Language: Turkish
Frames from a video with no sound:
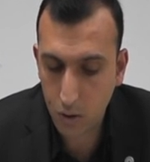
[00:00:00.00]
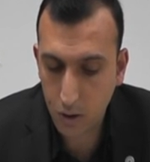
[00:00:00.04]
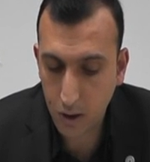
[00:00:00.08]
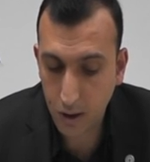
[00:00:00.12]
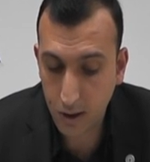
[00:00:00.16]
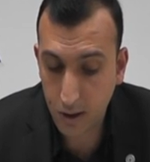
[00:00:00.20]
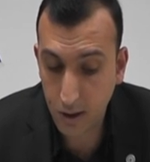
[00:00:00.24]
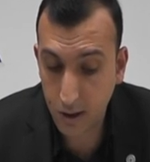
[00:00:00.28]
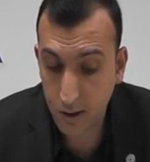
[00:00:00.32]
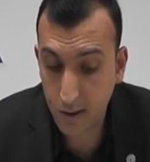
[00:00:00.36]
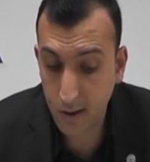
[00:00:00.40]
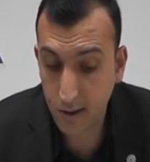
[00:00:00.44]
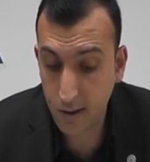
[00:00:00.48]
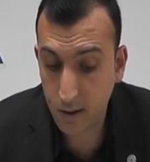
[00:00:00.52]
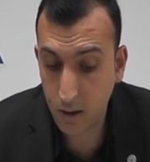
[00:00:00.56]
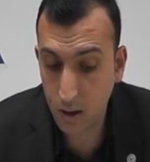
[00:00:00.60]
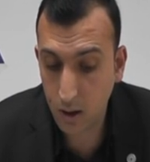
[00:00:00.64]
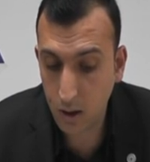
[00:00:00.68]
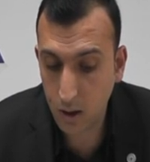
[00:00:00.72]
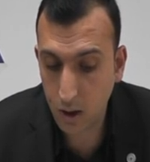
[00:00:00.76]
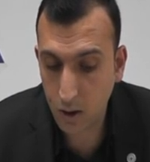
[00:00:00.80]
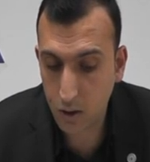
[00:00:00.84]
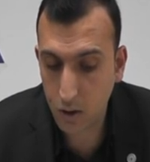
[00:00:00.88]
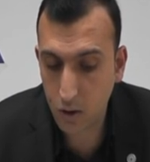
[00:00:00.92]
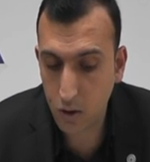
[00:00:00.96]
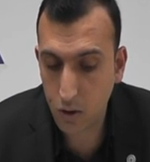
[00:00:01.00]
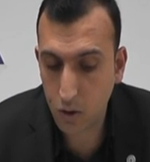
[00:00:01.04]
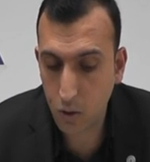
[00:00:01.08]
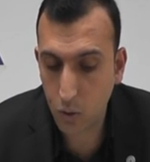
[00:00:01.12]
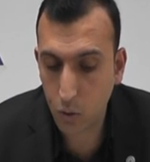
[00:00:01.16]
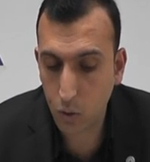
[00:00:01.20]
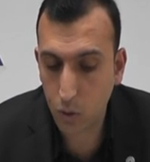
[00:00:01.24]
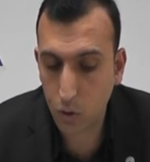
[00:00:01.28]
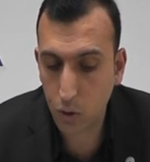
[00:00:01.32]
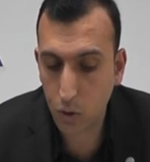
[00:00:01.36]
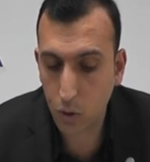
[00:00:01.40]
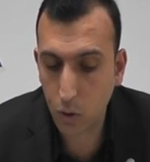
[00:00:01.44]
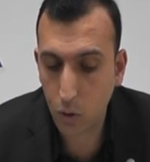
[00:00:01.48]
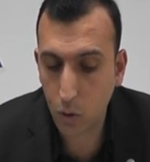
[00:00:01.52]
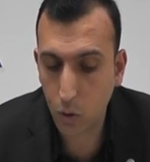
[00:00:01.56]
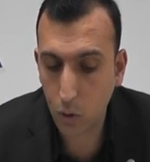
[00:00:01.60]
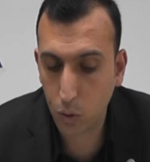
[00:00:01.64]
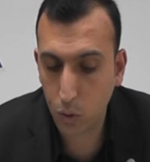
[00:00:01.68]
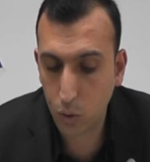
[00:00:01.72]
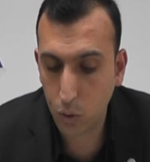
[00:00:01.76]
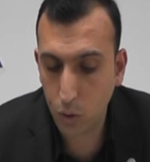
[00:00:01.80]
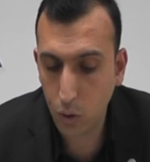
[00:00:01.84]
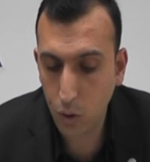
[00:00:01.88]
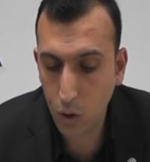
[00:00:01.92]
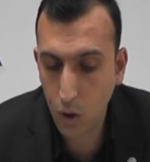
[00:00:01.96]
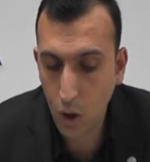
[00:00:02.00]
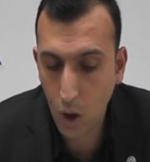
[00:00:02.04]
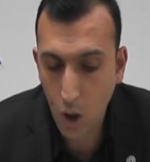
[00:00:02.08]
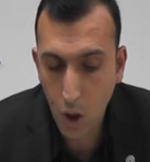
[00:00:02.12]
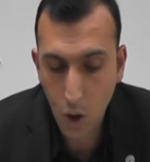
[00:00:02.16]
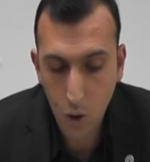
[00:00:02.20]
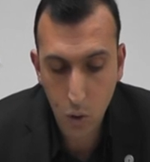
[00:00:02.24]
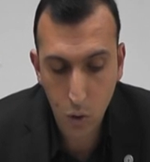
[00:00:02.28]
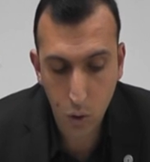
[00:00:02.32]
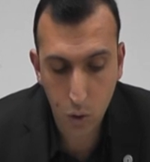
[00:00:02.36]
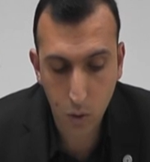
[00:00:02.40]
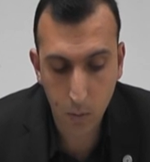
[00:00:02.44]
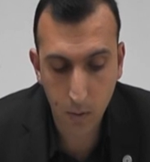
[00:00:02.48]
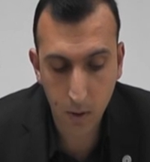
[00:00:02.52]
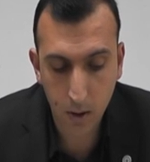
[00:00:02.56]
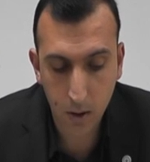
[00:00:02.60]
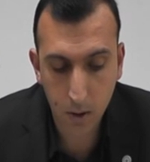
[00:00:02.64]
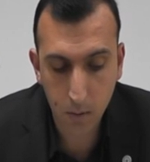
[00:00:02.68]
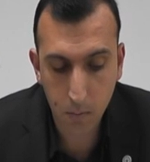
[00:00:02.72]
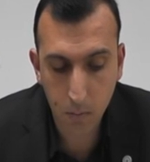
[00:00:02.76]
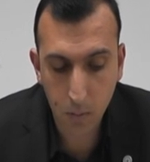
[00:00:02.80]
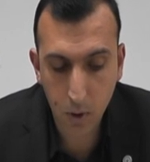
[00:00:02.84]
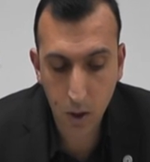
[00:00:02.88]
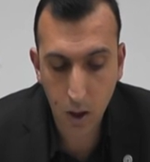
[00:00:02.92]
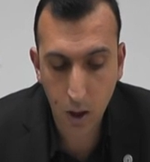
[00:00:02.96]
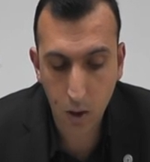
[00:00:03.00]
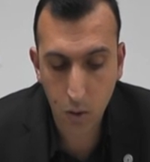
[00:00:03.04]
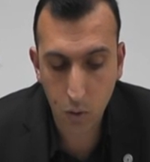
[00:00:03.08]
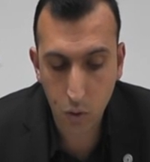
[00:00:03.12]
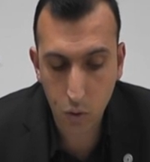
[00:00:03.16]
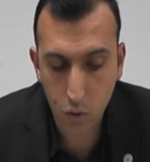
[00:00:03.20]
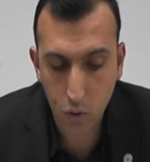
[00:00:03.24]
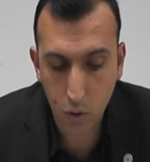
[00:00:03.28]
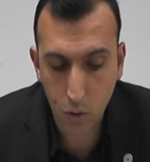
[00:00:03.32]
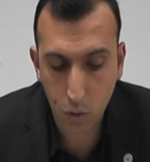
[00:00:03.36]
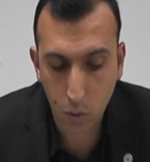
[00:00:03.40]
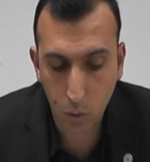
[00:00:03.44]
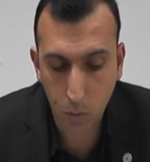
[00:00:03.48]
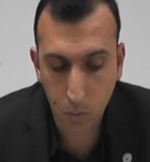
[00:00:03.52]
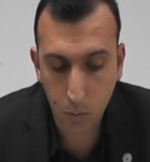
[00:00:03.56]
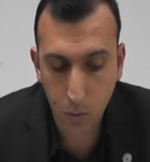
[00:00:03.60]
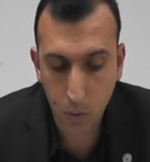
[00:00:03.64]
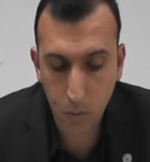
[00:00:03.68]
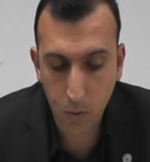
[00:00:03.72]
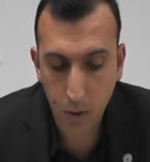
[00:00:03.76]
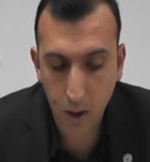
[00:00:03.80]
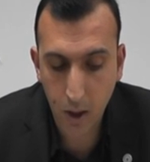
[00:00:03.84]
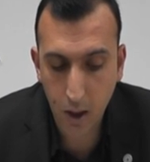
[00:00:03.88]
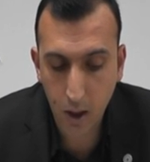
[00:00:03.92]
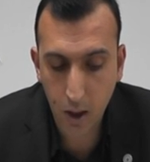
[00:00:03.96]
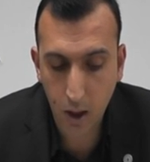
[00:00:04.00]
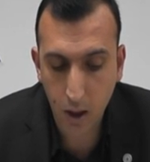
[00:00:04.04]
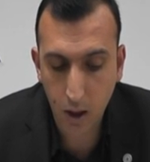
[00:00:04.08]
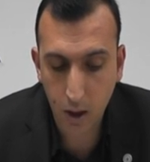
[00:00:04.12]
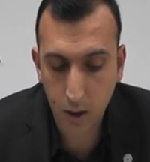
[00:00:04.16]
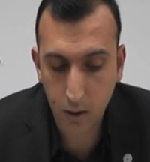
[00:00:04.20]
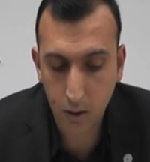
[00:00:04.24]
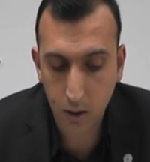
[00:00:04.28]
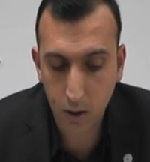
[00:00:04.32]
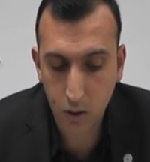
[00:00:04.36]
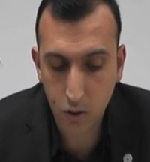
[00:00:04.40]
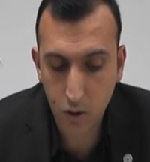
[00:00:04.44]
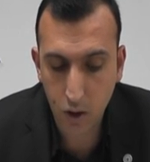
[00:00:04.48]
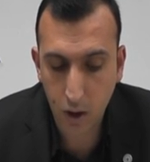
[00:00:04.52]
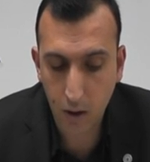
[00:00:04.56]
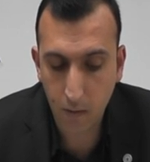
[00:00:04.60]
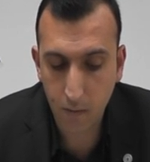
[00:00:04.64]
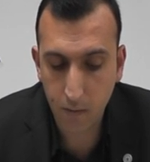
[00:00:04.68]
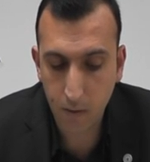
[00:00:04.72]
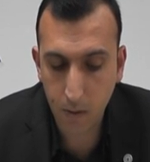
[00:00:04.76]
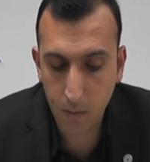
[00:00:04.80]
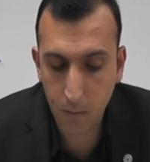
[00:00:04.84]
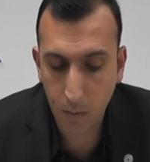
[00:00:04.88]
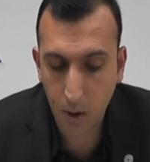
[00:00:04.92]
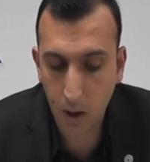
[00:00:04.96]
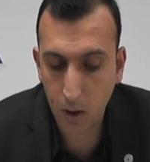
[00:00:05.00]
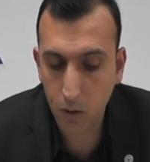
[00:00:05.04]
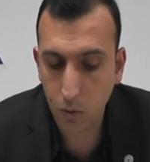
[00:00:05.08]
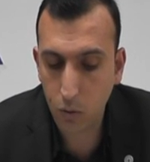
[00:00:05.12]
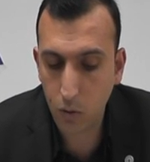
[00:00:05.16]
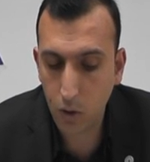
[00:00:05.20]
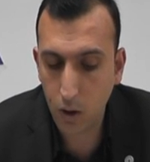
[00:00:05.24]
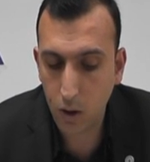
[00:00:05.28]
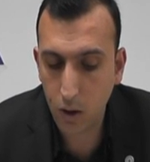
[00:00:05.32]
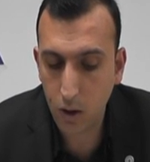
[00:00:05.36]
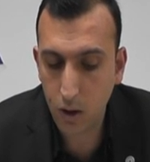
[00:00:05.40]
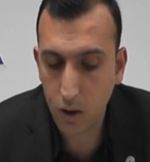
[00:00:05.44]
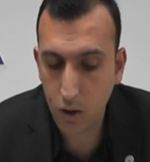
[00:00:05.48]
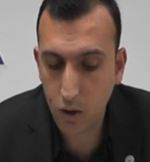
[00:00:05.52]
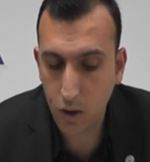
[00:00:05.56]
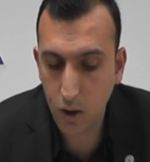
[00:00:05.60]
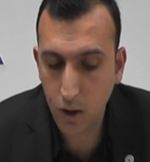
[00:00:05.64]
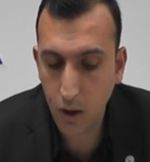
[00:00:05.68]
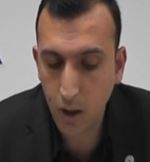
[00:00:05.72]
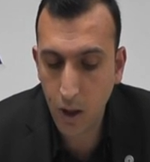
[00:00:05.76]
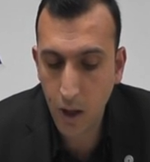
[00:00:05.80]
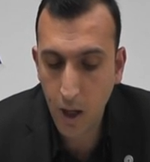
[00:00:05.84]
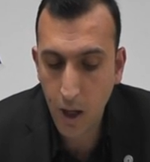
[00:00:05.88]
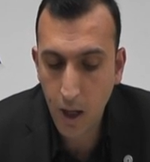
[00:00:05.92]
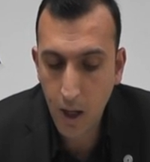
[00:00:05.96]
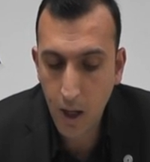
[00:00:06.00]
yetersizliğin açıkça ortada olduğu hükümetin bir an önce toplumun her alanında can ve mal güvenliği için